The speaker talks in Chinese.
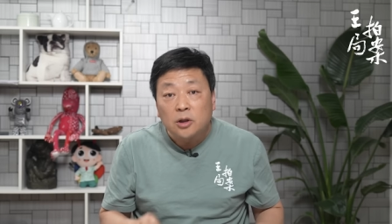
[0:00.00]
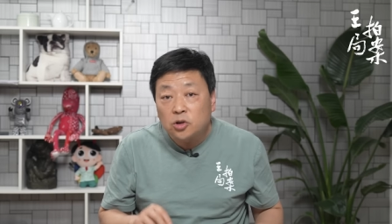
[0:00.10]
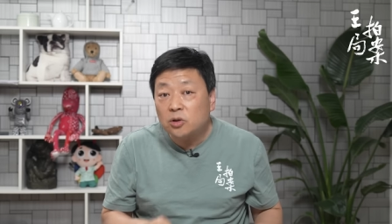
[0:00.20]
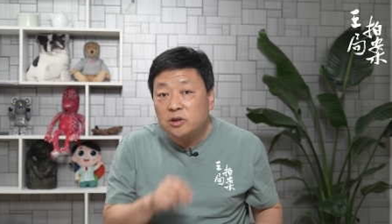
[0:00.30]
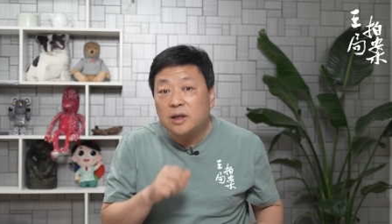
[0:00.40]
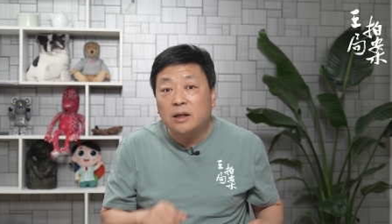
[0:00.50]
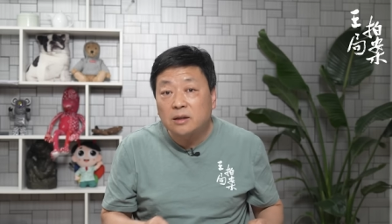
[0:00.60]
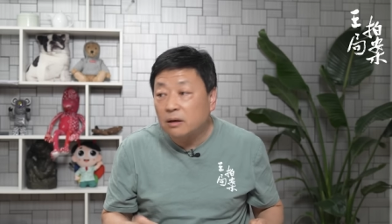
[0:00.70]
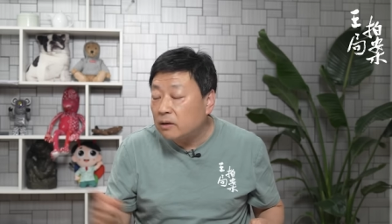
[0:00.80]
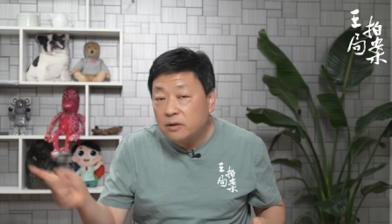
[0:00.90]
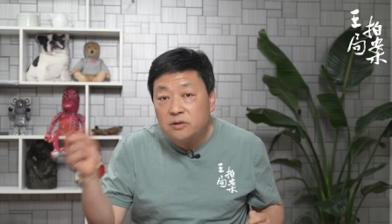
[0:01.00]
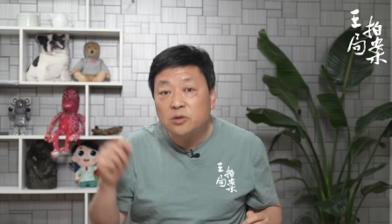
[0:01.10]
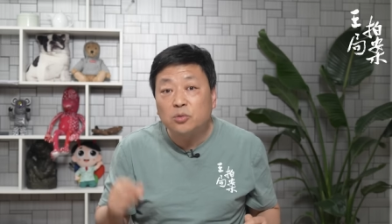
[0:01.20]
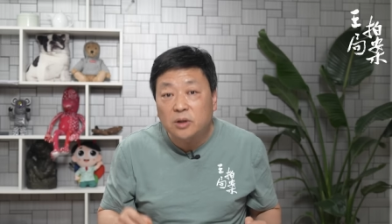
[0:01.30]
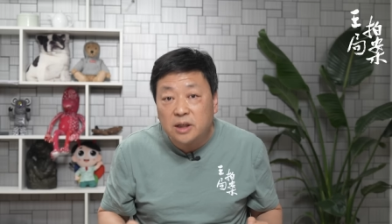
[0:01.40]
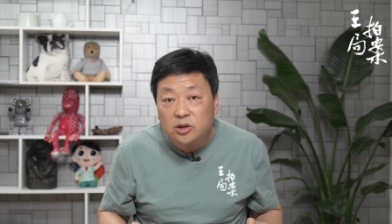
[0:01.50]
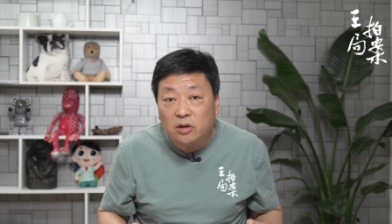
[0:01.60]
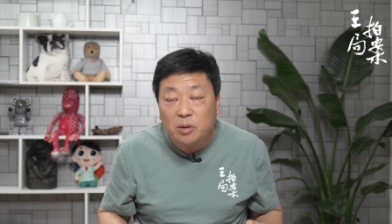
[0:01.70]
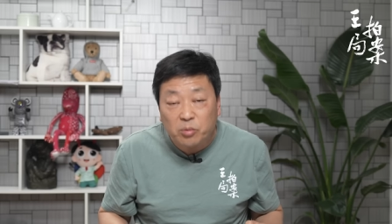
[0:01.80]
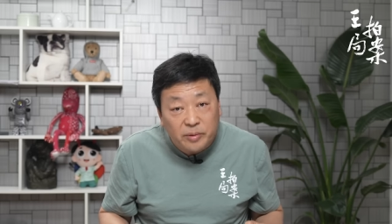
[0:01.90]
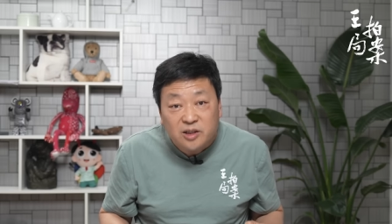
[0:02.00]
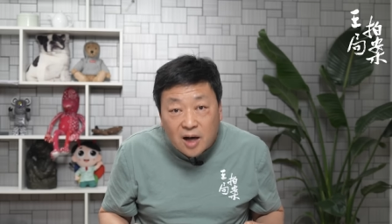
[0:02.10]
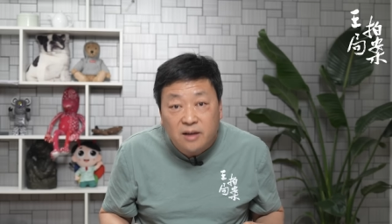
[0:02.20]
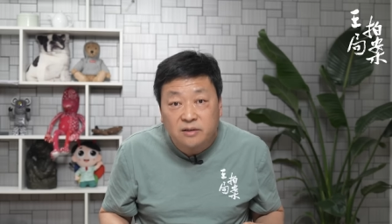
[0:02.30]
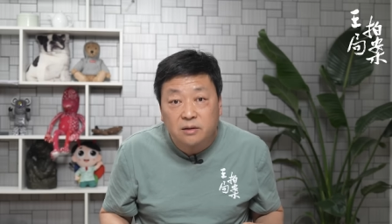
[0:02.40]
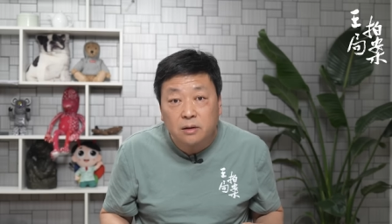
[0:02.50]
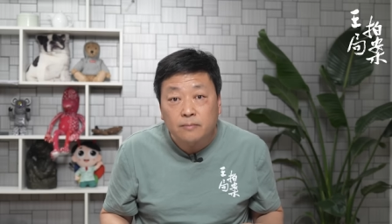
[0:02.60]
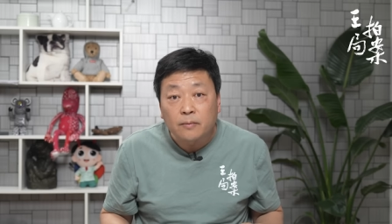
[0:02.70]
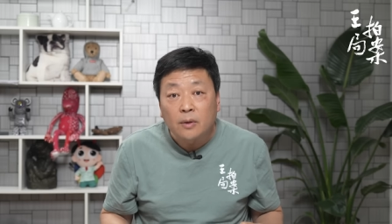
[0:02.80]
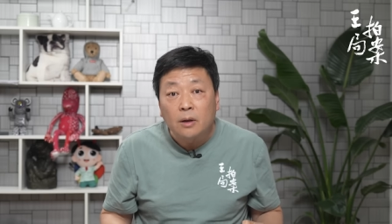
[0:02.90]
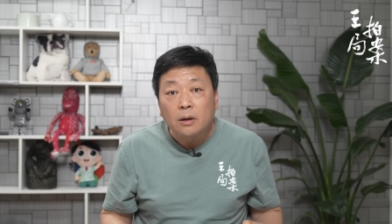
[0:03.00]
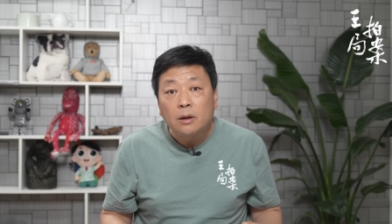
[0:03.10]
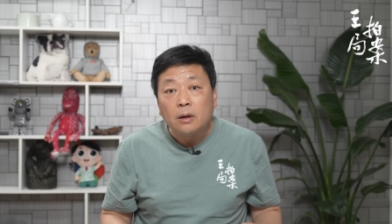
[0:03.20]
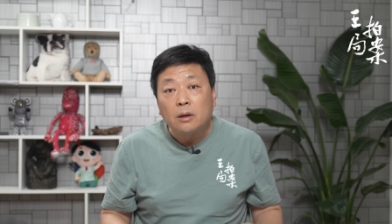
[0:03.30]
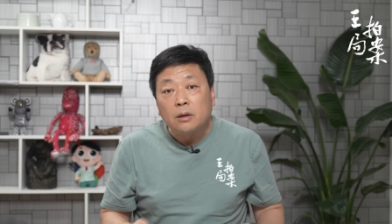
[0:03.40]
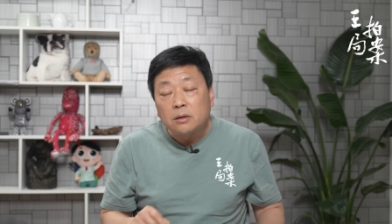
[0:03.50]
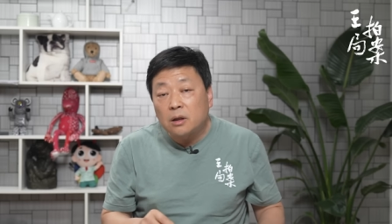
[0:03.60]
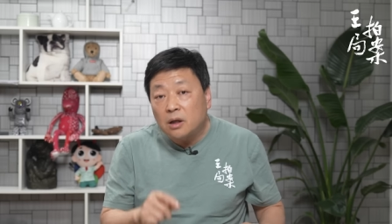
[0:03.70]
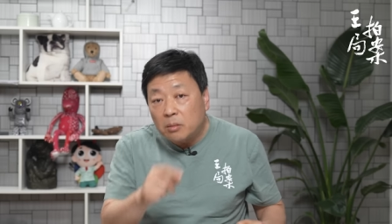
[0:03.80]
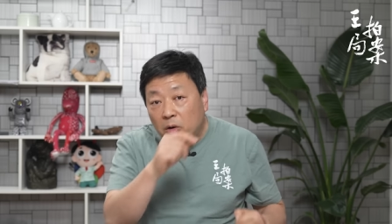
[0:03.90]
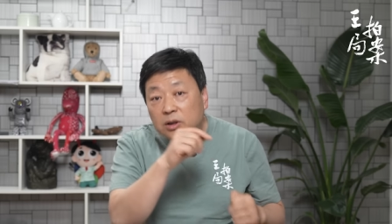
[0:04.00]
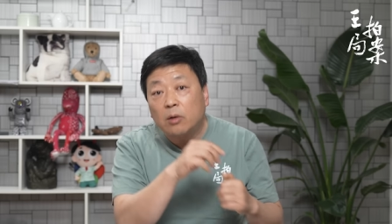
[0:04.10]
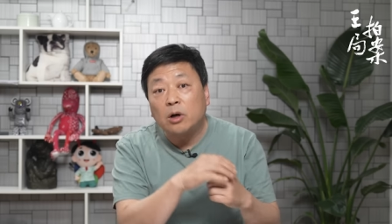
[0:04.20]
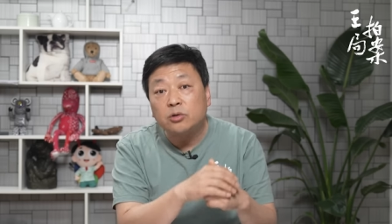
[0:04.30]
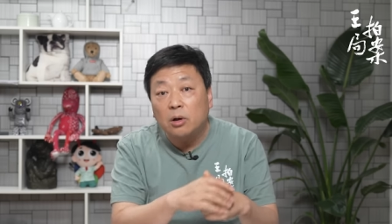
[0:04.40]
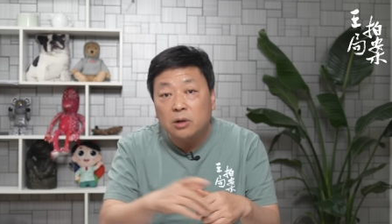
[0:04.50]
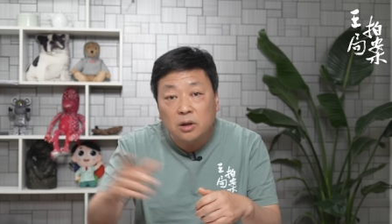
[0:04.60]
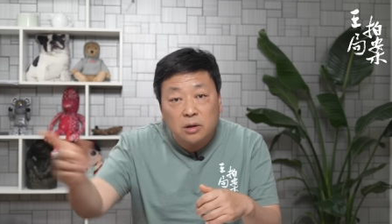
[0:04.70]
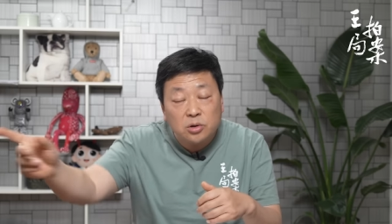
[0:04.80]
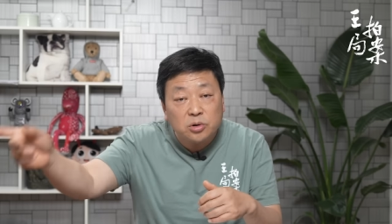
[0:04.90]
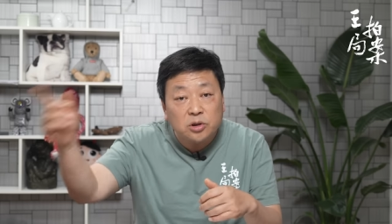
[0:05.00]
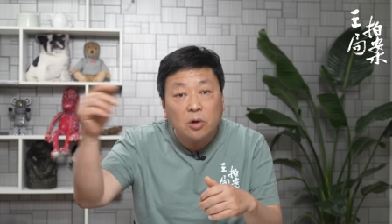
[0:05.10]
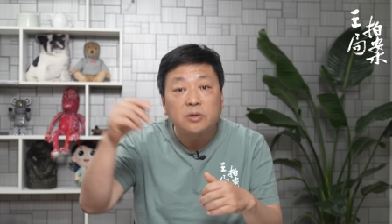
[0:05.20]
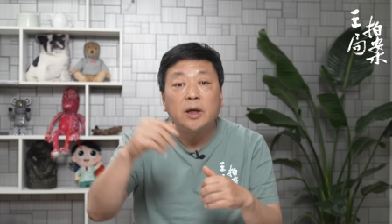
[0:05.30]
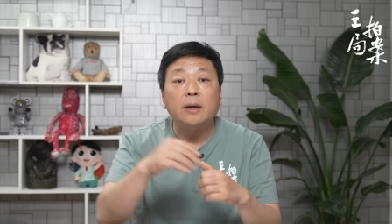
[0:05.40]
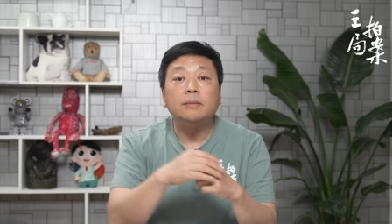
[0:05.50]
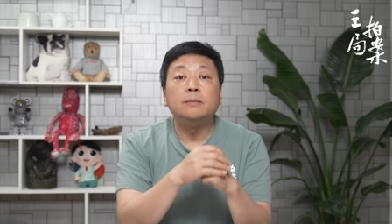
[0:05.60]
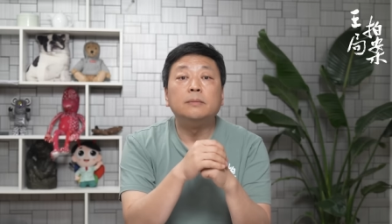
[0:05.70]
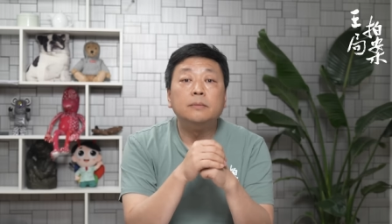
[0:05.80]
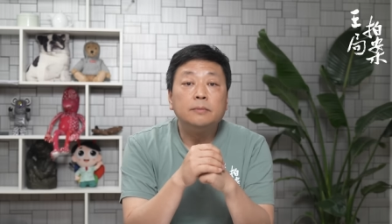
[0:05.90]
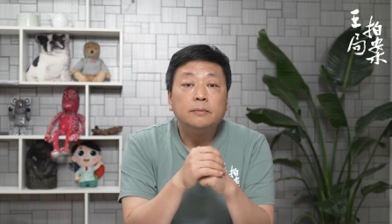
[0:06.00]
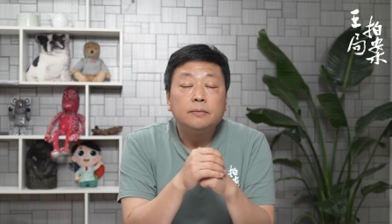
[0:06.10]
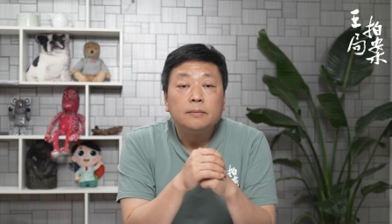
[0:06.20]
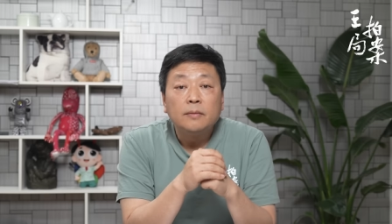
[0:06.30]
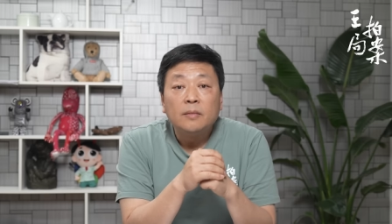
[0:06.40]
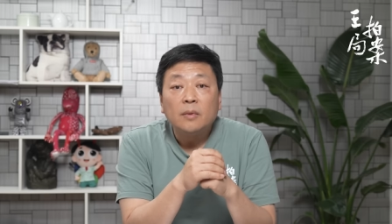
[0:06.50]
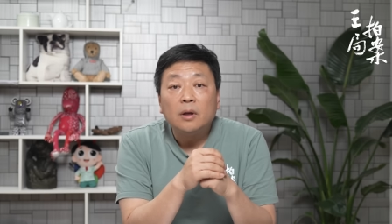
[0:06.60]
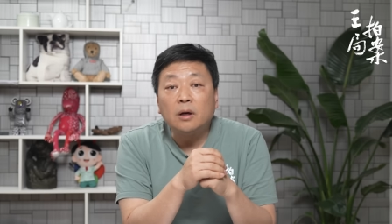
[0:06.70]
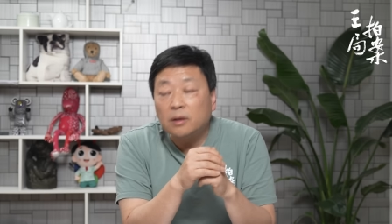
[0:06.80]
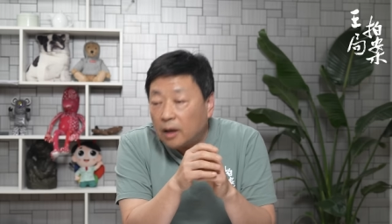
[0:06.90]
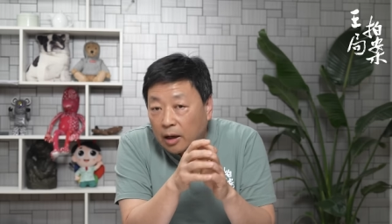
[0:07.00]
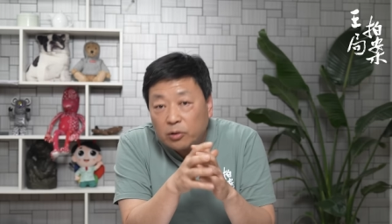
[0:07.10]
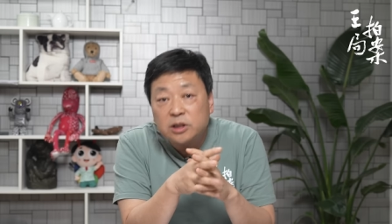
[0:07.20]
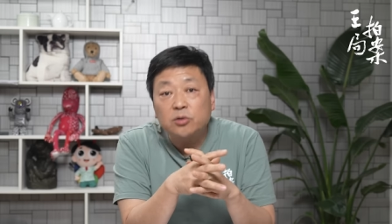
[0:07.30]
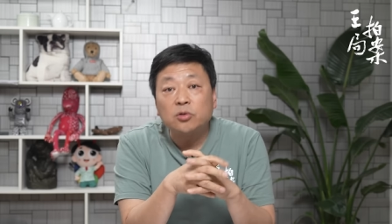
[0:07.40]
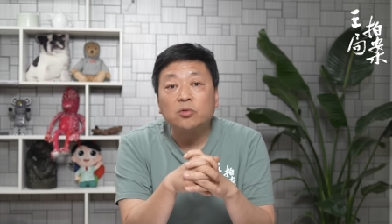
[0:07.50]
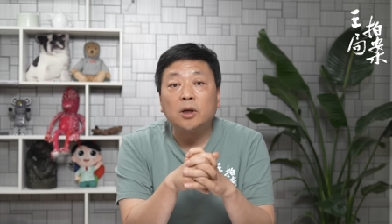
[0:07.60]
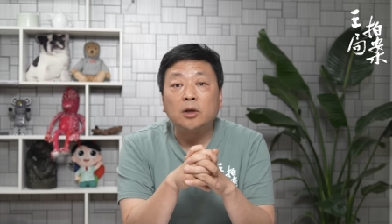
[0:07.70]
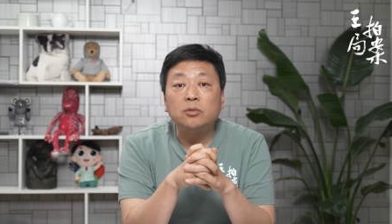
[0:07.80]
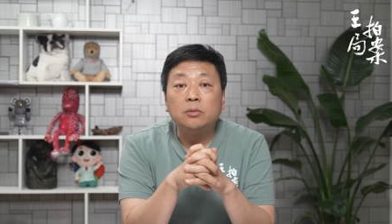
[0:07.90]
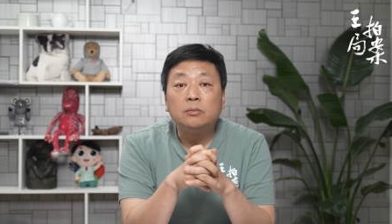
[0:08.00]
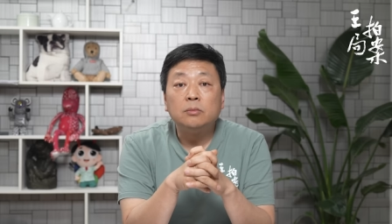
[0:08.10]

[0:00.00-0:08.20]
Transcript: 说实在的，他的儿子如果在朝鲜不被炸死，那他的毛家王朝可能就是朝鲜，可能还会继续做下去。